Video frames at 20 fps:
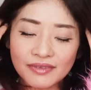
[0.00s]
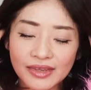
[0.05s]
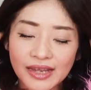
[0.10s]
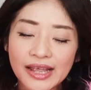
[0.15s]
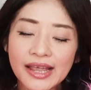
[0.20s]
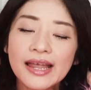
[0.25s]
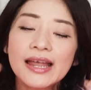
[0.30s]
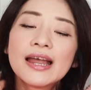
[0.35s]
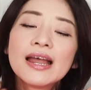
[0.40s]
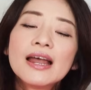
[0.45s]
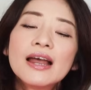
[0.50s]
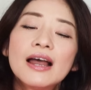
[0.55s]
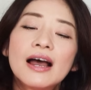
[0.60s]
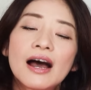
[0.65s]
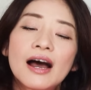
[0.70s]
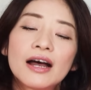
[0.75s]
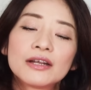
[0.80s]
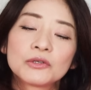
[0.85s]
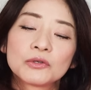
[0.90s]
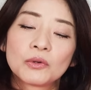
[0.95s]
で
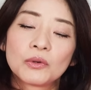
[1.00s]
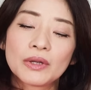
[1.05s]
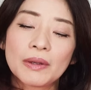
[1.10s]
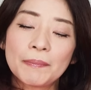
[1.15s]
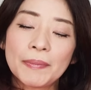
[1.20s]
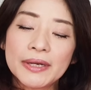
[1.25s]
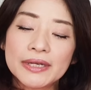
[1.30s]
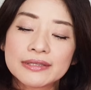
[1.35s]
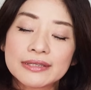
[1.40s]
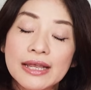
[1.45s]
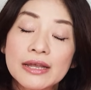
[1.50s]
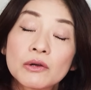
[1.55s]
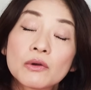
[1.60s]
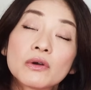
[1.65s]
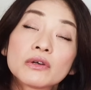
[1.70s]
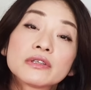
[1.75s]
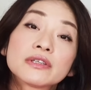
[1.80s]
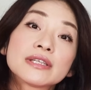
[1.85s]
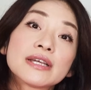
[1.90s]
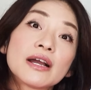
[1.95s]
あのやっぱり全
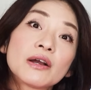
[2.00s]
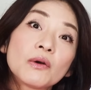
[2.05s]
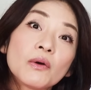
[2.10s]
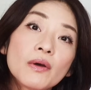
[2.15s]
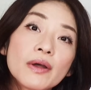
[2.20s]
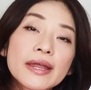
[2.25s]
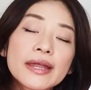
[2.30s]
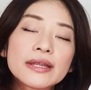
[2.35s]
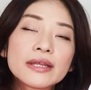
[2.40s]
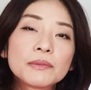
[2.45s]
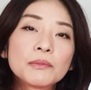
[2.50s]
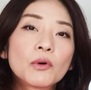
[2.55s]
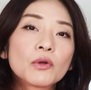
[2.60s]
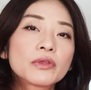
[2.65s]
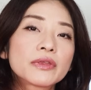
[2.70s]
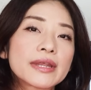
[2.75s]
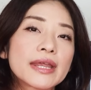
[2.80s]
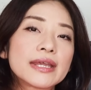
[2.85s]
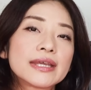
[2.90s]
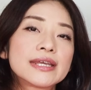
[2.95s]
国ツアー公演に
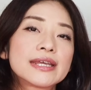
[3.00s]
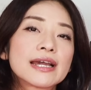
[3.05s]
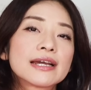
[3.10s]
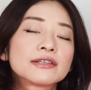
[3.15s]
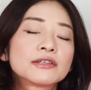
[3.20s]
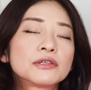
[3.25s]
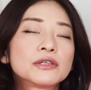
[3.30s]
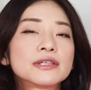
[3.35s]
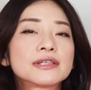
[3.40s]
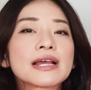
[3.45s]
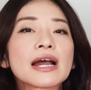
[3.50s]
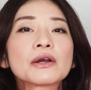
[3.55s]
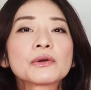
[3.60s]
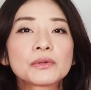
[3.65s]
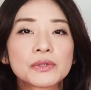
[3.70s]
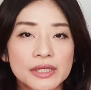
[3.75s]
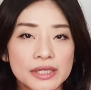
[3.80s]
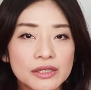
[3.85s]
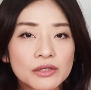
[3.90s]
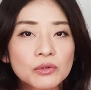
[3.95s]
持っていきやすい
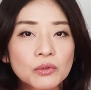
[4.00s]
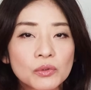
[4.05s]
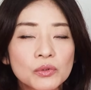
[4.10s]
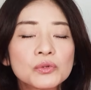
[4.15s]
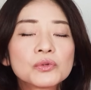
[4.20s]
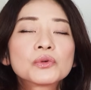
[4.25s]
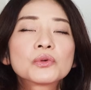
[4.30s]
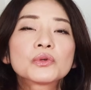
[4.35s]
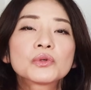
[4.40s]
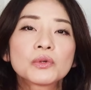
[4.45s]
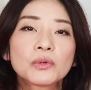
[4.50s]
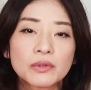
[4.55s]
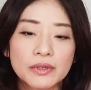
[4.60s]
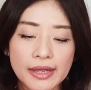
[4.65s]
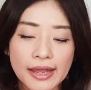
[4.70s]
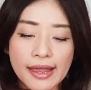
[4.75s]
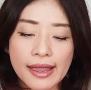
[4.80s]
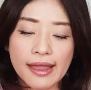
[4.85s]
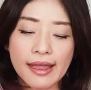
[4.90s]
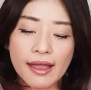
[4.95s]
作品ということで
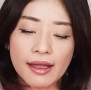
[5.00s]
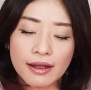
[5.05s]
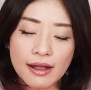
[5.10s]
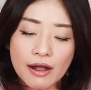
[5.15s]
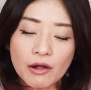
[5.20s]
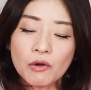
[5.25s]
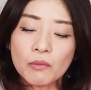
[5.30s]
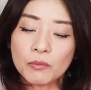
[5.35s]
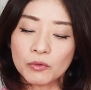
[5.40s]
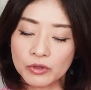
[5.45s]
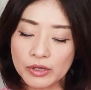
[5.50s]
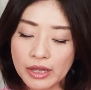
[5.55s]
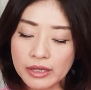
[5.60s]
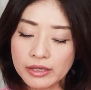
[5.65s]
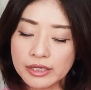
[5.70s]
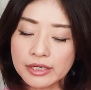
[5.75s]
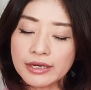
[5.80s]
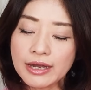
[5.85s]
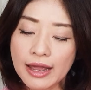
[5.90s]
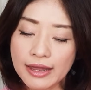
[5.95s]
過去もね
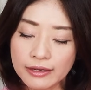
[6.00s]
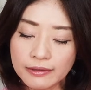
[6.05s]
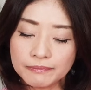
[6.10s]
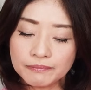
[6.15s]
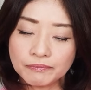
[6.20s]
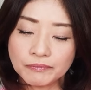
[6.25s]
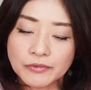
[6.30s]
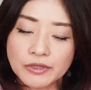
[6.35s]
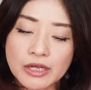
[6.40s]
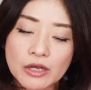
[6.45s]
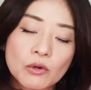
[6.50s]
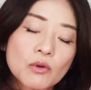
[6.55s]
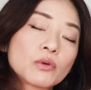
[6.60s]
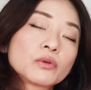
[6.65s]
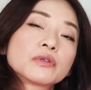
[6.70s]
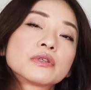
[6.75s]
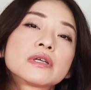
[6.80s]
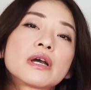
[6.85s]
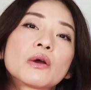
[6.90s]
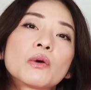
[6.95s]
2回全
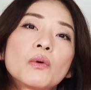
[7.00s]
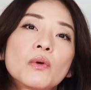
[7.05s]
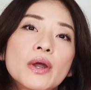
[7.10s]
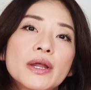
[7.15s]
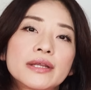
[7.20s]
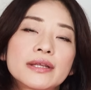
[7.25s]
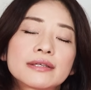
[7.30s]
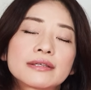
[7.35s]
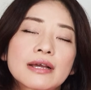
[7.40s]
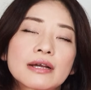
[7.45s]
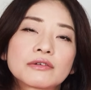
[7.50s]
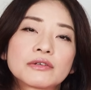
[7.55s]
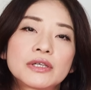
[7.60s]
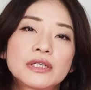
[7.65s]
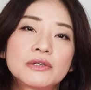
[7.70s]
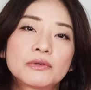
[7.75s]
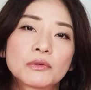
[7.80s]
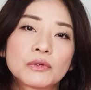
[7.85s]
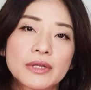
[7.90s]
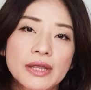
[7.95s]
国ツアー公演で作
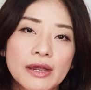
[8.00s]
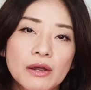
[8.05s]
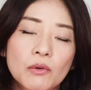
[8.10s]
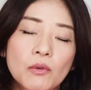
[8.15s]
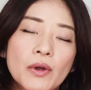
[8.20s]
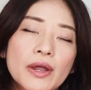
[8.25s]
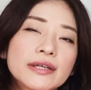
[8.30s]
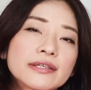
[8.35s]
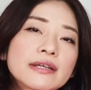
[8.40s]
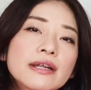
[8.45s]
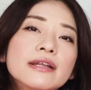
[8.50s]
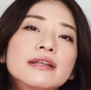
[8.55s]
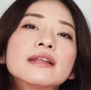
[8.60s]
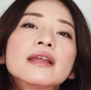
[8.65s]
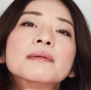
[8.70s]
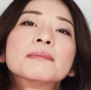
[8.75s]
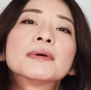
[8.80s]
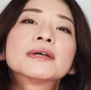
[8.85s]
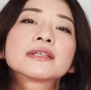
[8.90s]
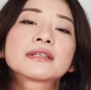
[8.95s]
品をね公演され
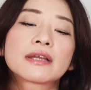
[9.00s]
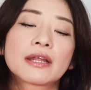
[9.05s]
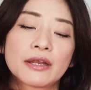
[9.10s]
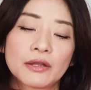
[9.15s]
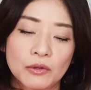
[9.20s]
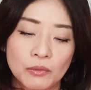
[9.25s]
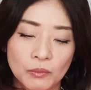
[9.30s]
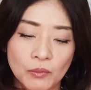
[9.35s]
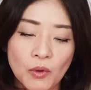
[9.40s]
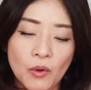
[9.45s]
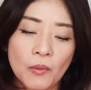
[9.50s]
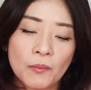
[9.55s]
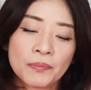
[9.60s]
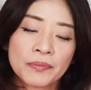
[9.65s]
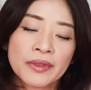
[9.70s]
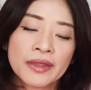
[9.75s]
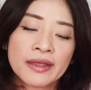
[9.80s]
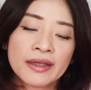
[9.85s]
ていますけれども